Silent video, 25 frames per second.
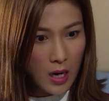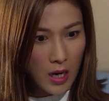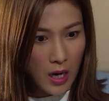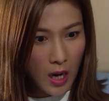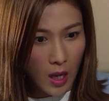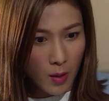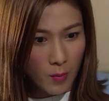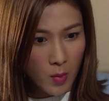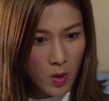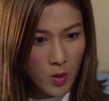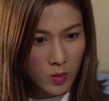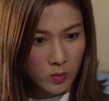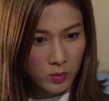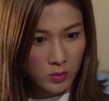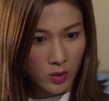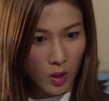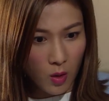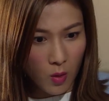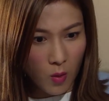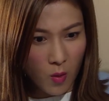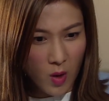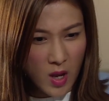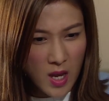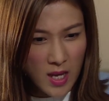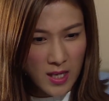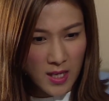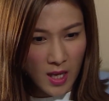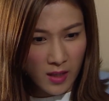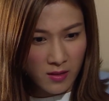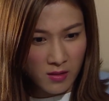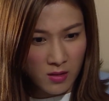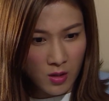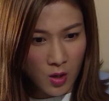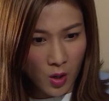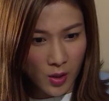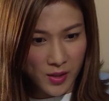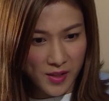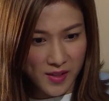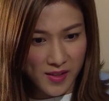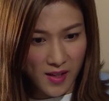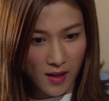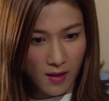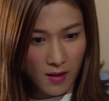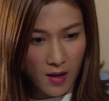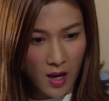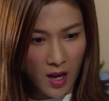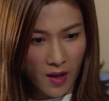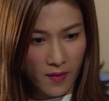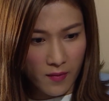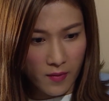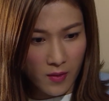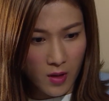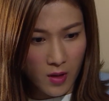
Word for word: ยเห็นเขาหึงเธอและไป